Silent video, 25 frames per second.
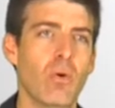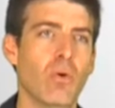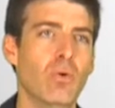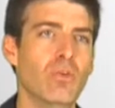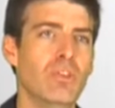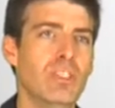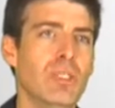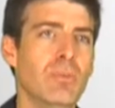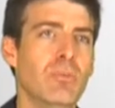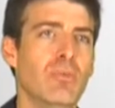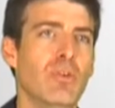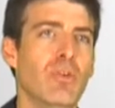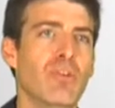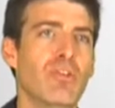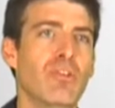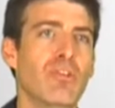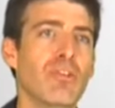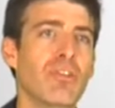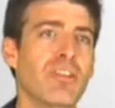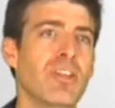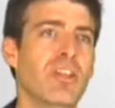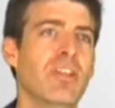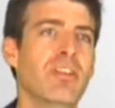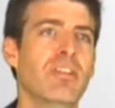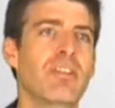au type de
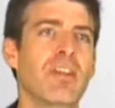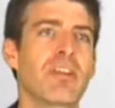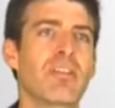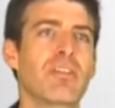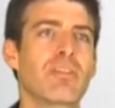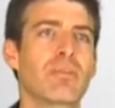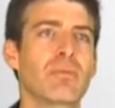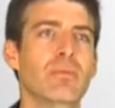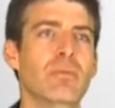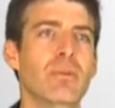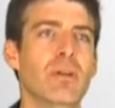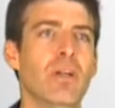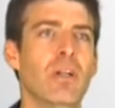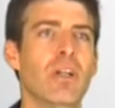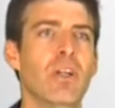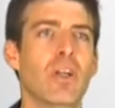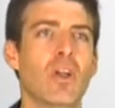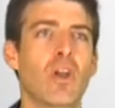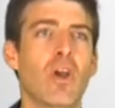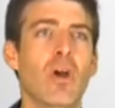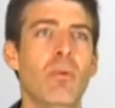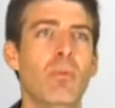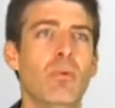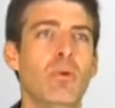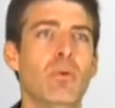socialisation
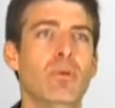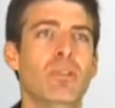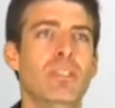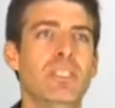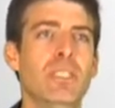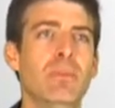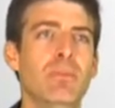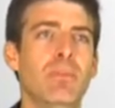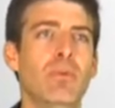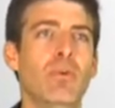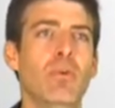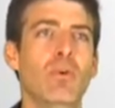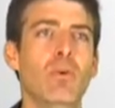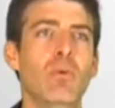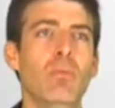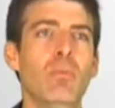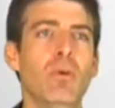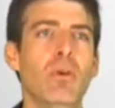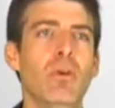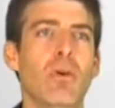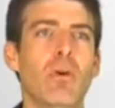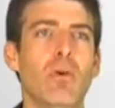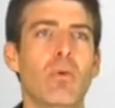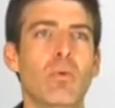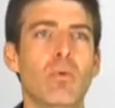comme le
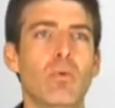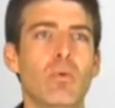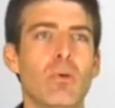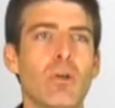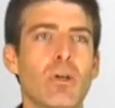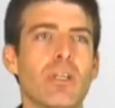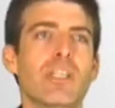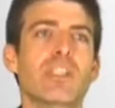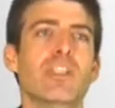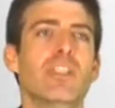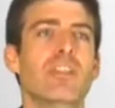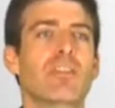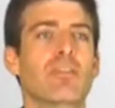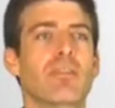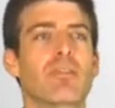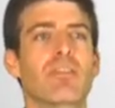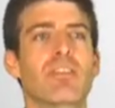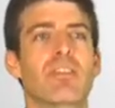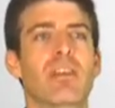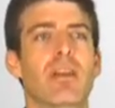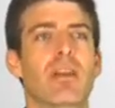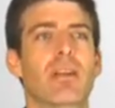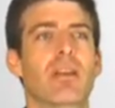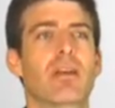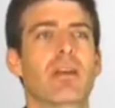diplôme ou l'origine
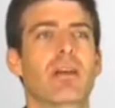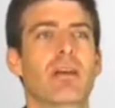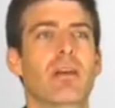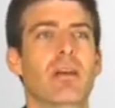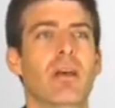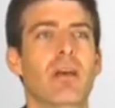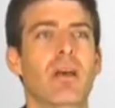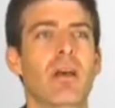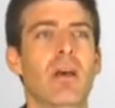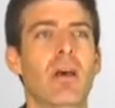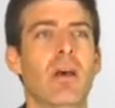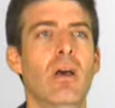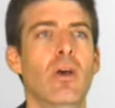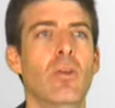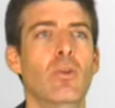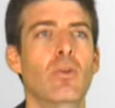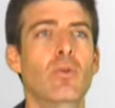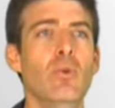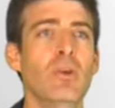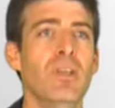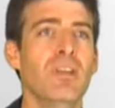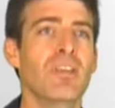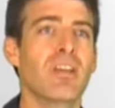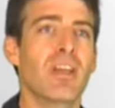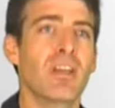sociale.
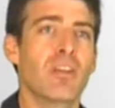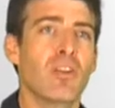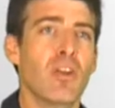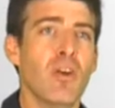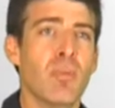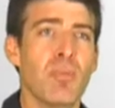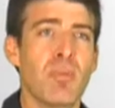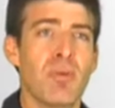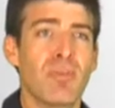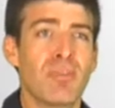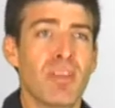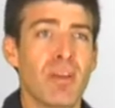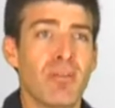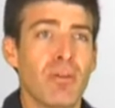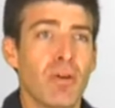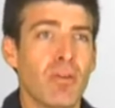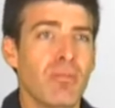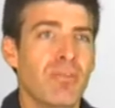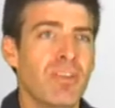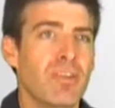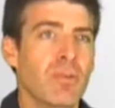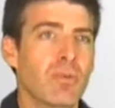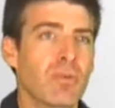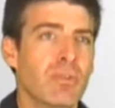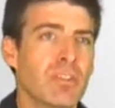Tous les acteurs peuvent avoir une
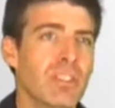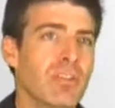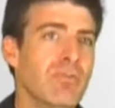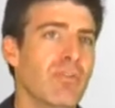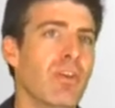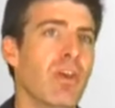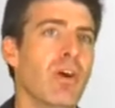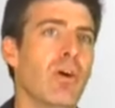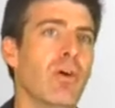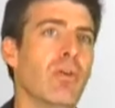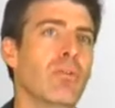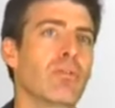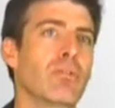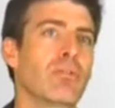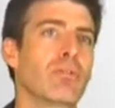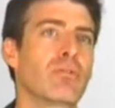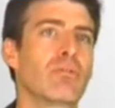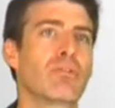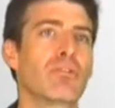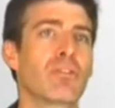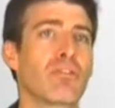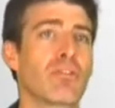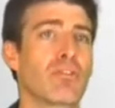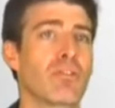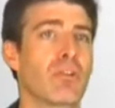vision différente du
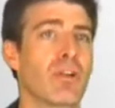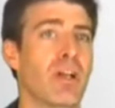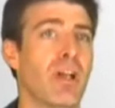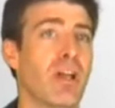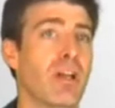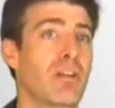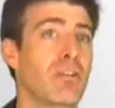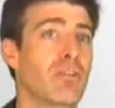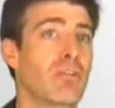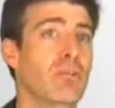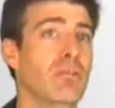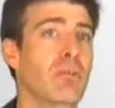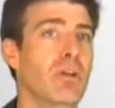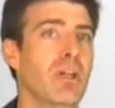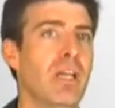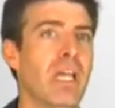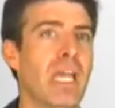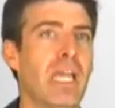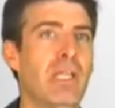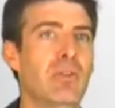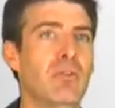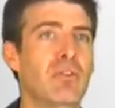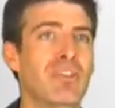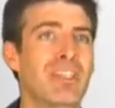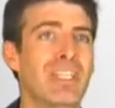sens de leur action
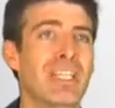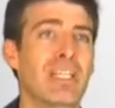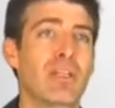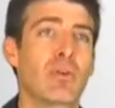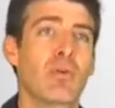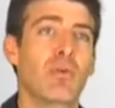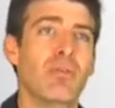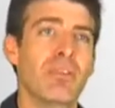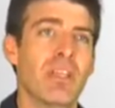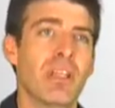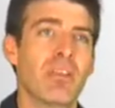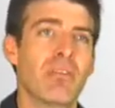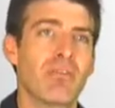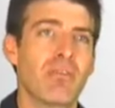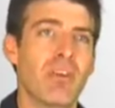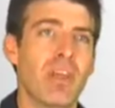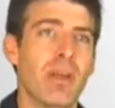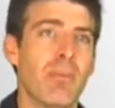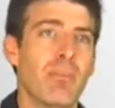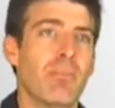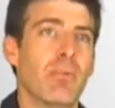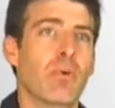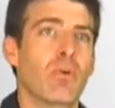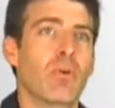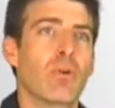et de ce qu'il convient de
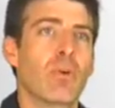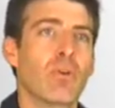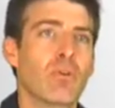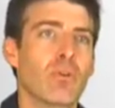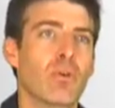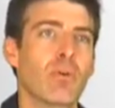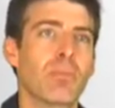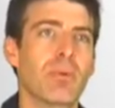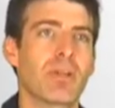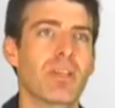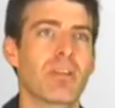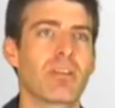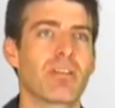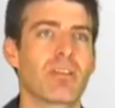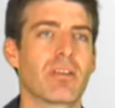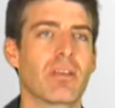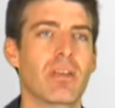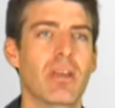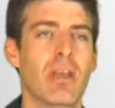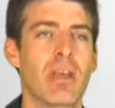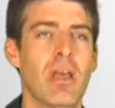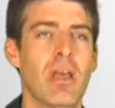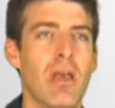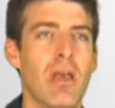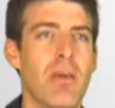faire pour l'entreprise.
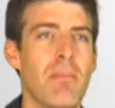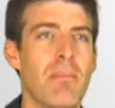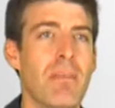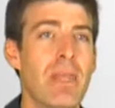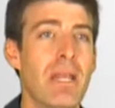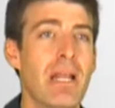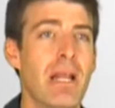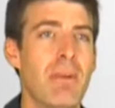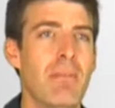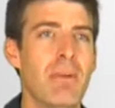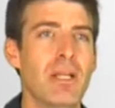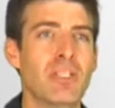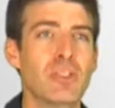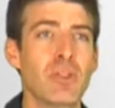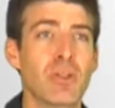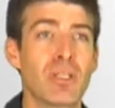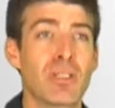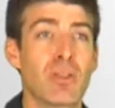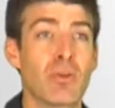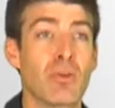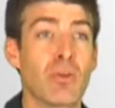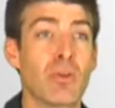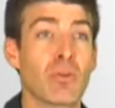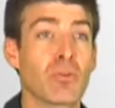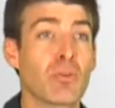Mais la
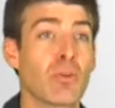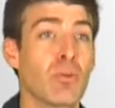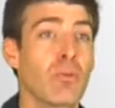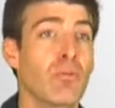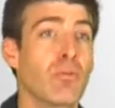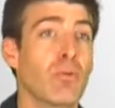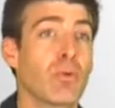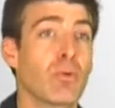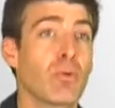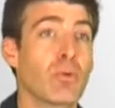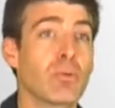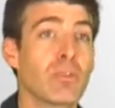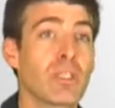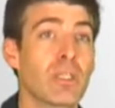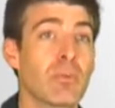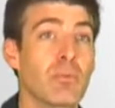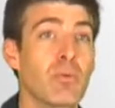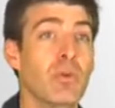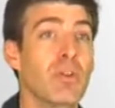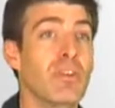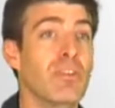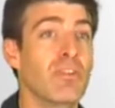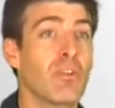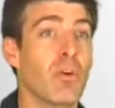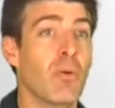majorité d'entre eux vont
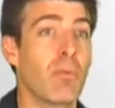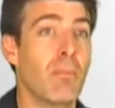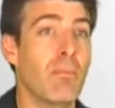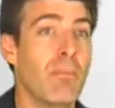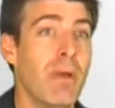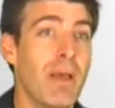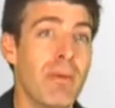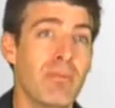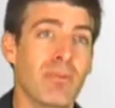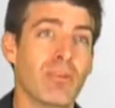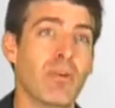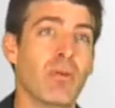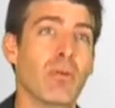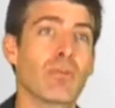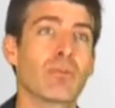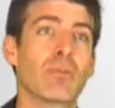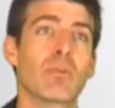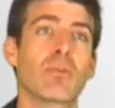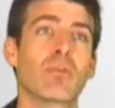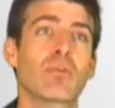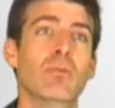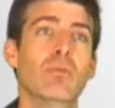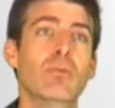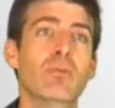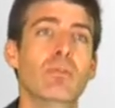contribuer, sans même s'en rendre
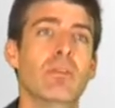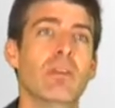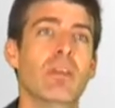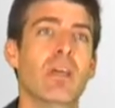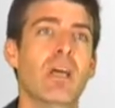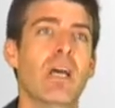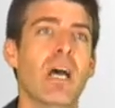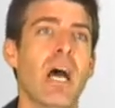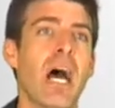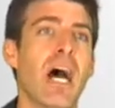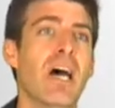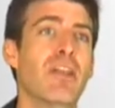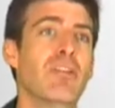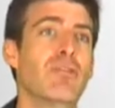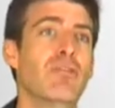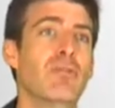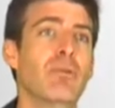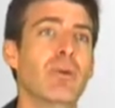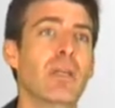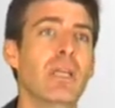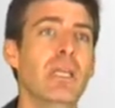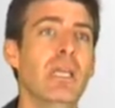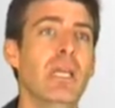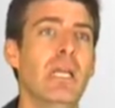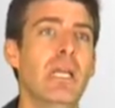compte, à
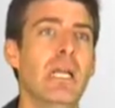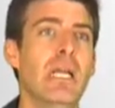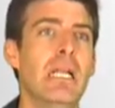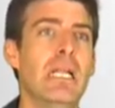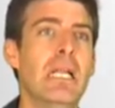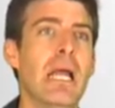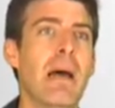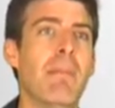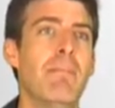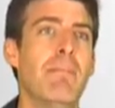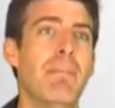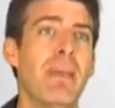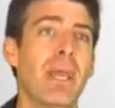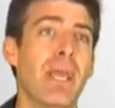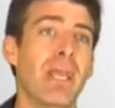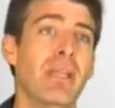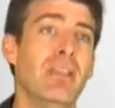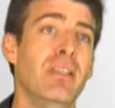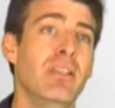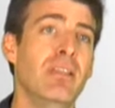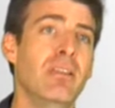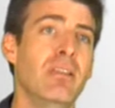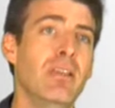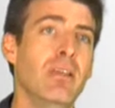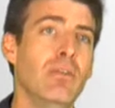assurer la
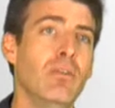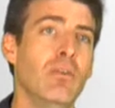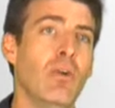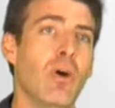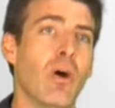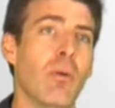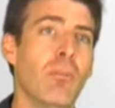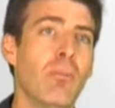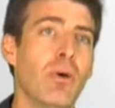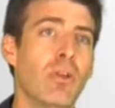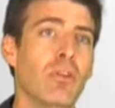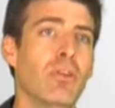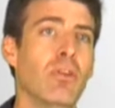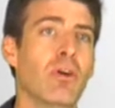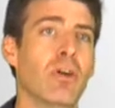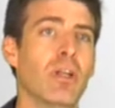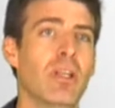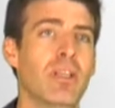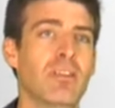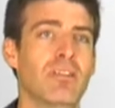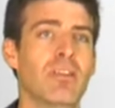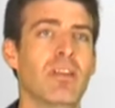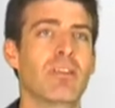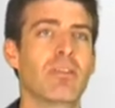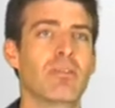pérennité de leur mode
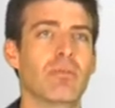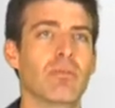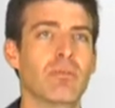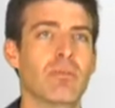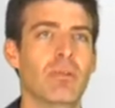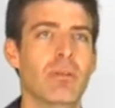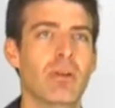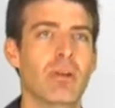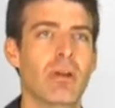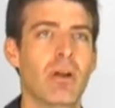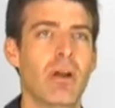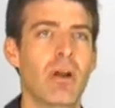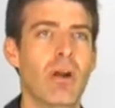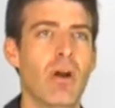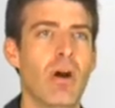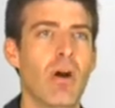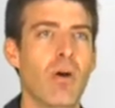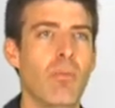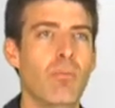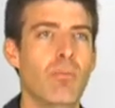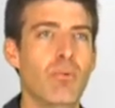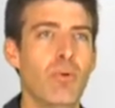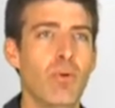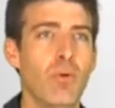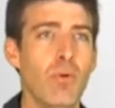d'organisation.
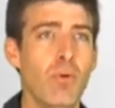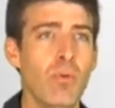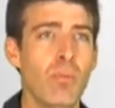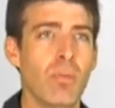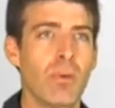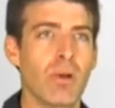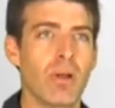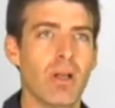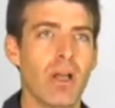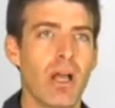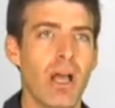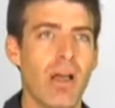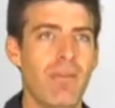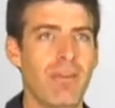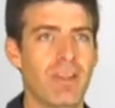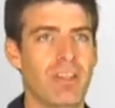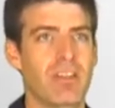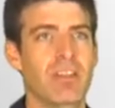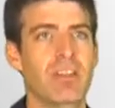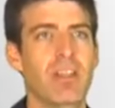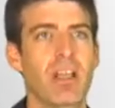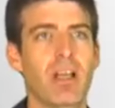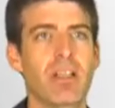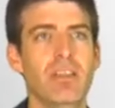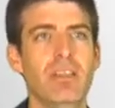Pour rompre avec
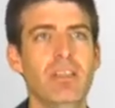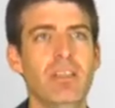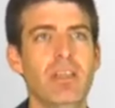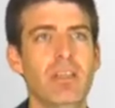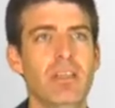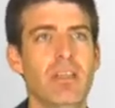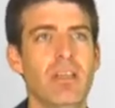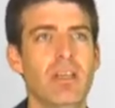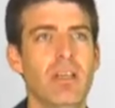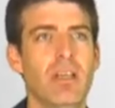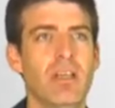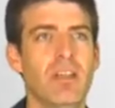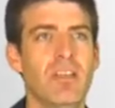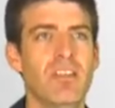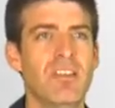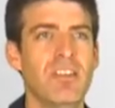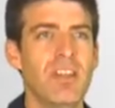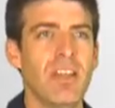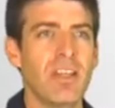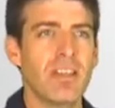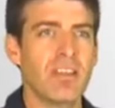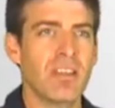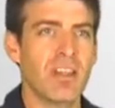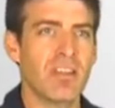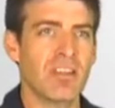ces derniers,
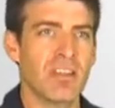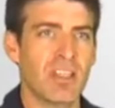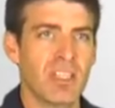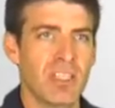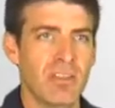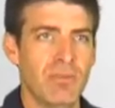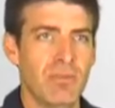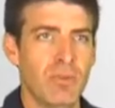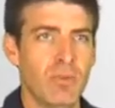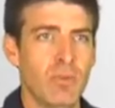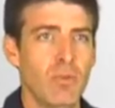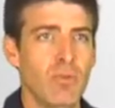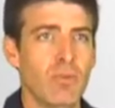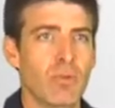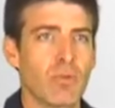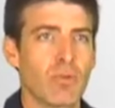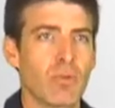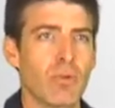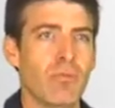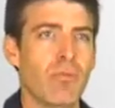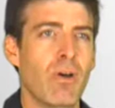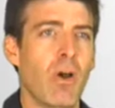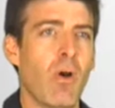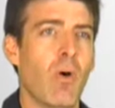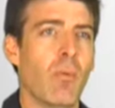certains individus vont
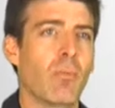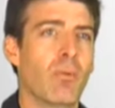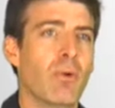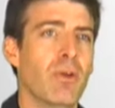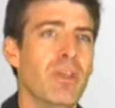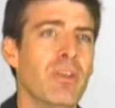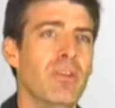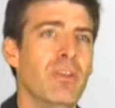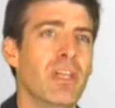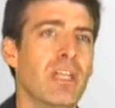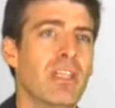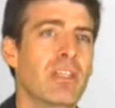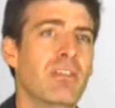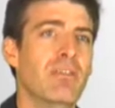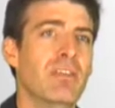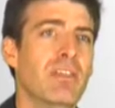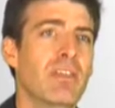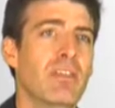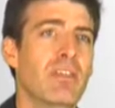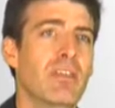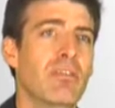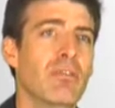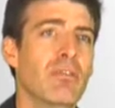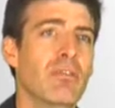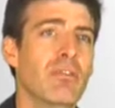devoir employer une
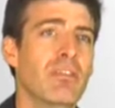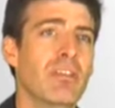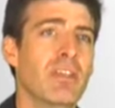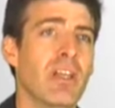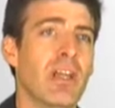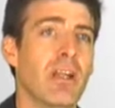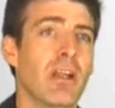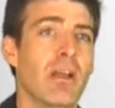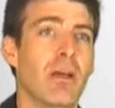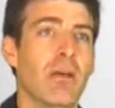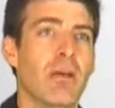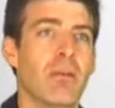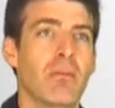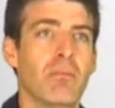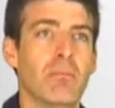activité sociale